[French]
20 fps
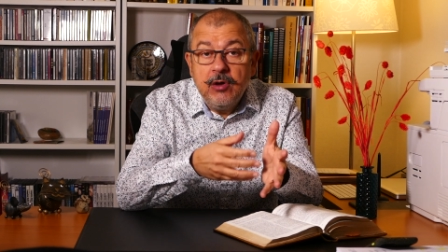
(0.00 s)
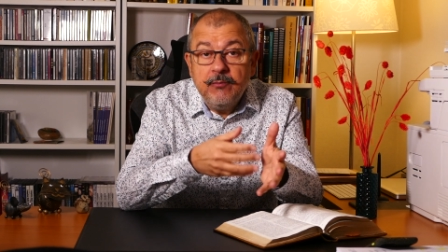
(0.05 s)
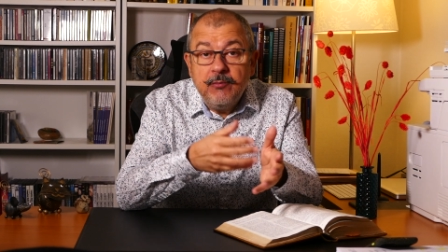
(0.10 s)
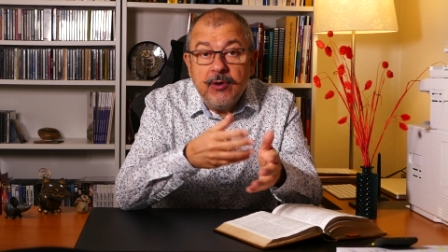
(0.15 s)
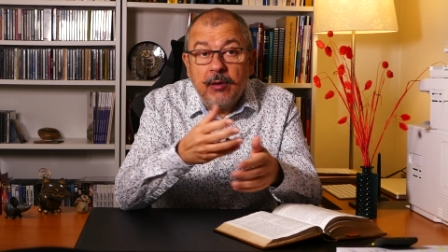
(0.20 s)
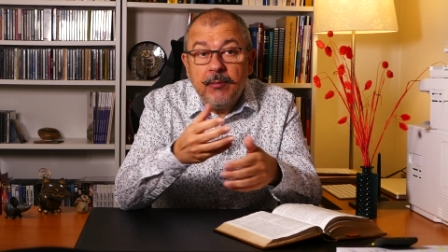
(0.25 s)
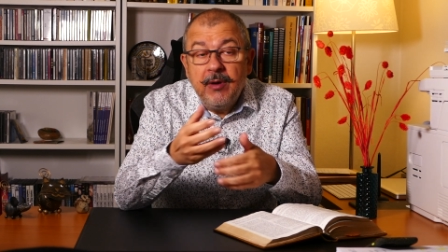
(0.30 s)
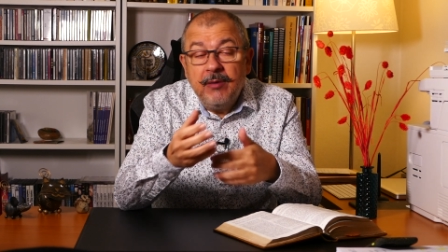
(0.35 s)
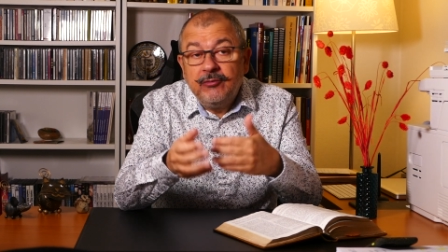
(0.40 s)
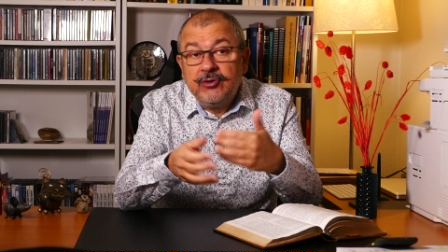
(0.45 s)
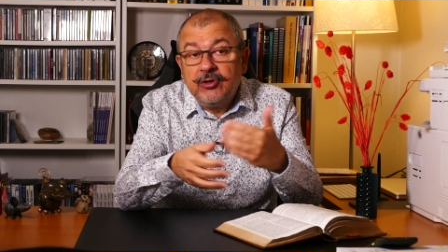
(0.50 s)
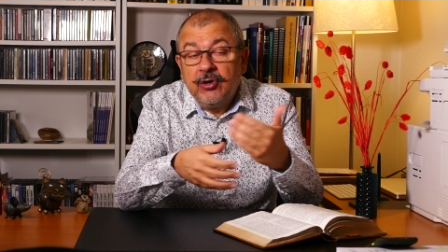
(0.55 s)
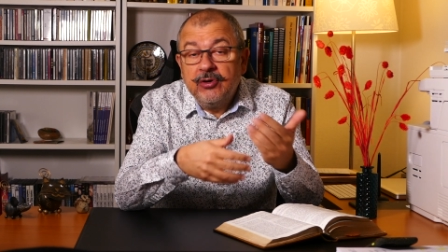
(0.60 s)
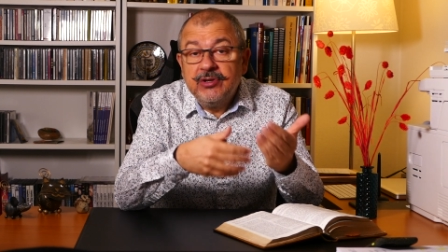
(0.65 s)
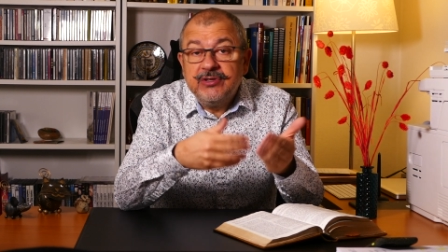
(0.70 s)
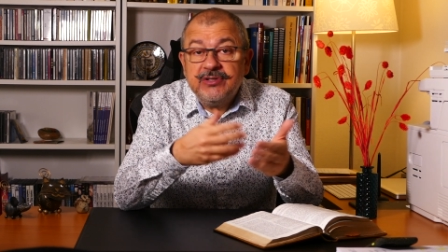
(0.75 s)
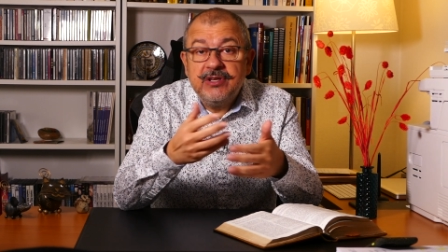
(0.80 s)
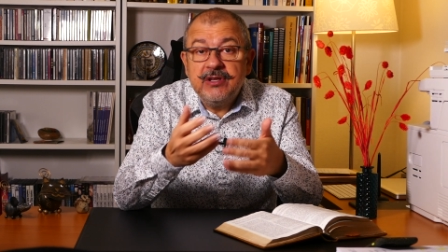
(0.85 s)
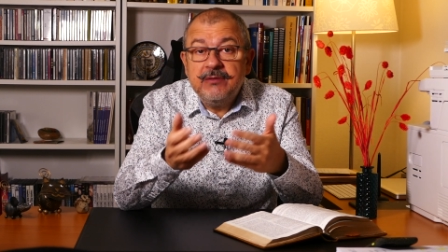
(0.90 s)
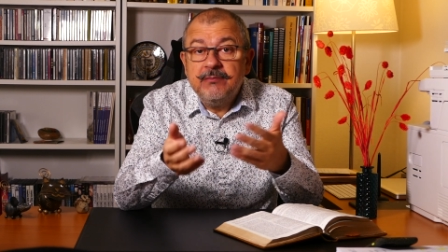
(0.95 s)
mais en même temps
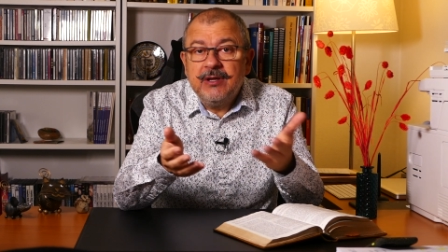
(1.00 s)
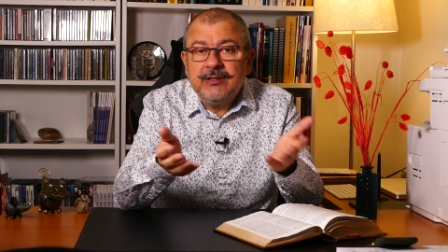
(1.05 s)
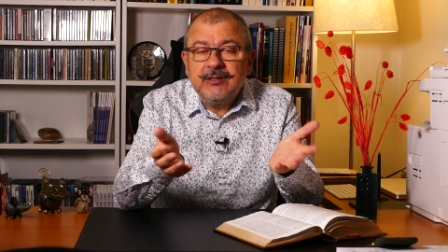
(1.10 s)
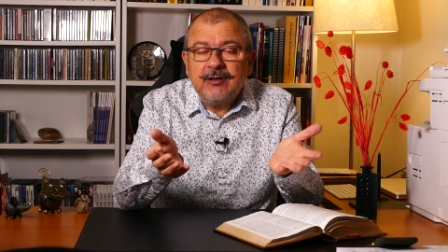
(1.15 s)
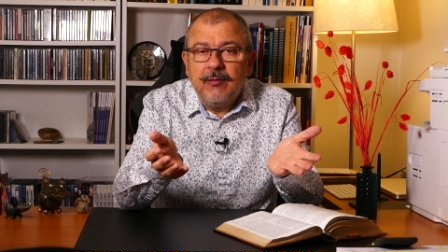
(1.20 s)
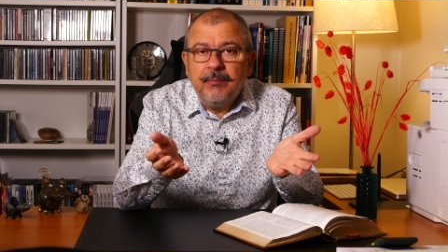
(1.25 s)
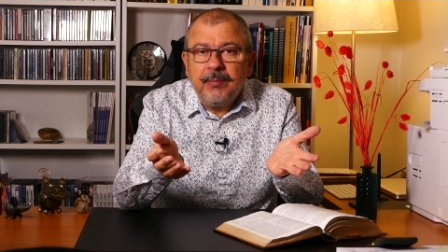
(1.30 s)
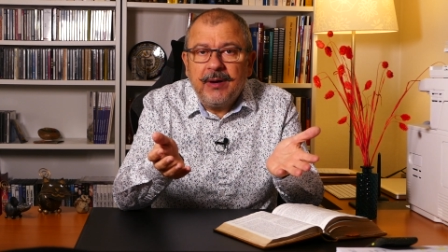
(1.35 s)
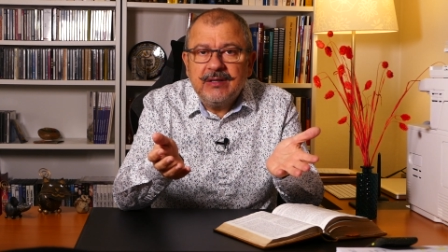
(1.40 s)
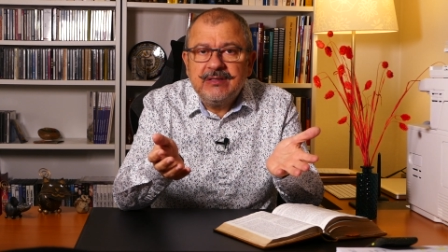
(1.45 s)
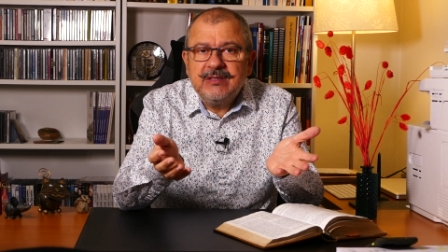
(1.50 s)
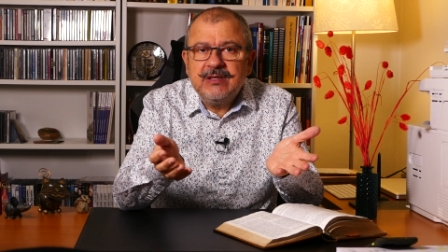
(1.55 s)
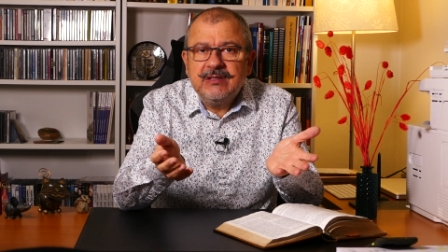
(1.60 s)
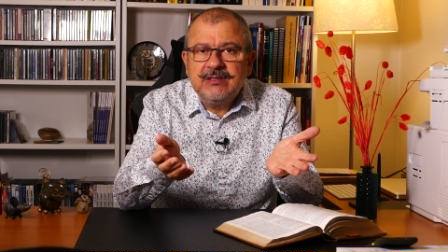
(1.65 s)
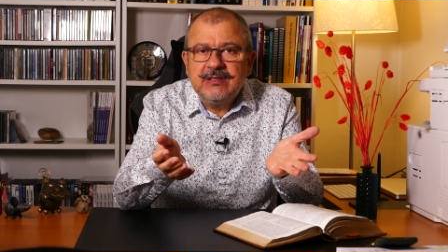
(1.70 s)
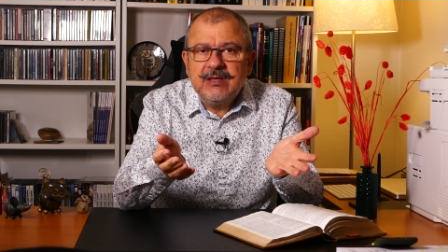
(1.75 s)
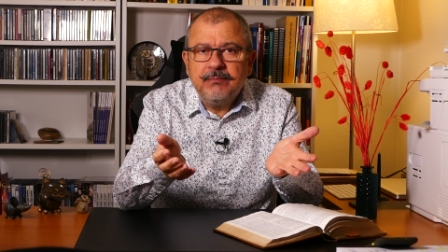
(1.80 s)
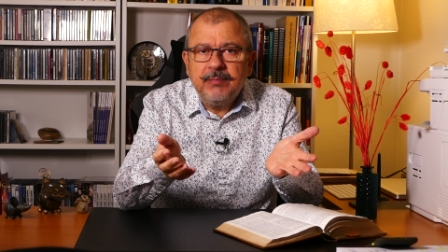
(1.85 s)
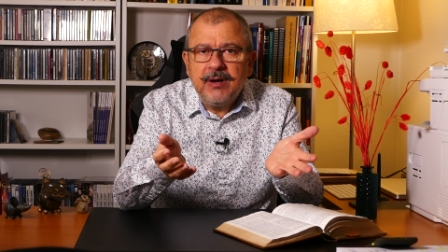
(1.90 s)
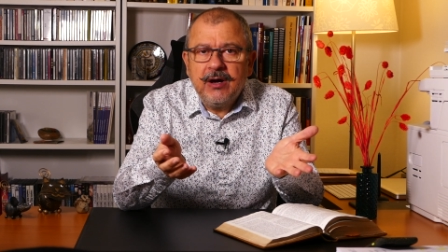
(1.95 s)
essayer de mettre en pratique
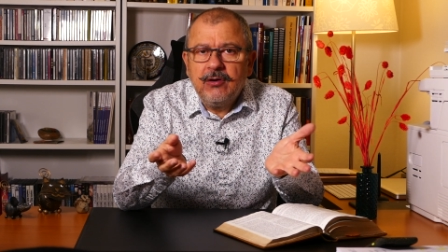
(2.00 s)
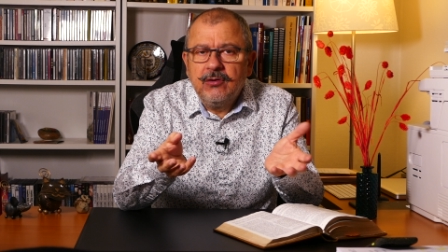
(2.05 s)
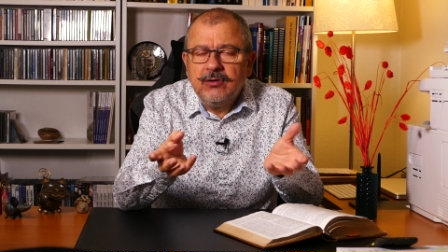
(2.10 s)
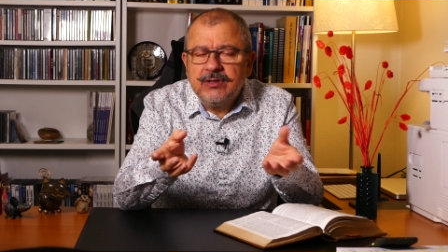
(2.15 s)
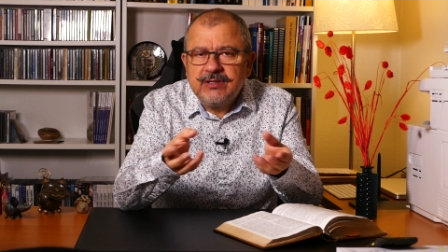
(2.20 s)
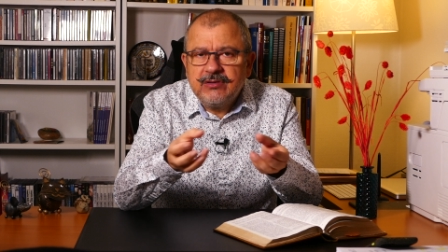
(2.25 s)
ses paroles.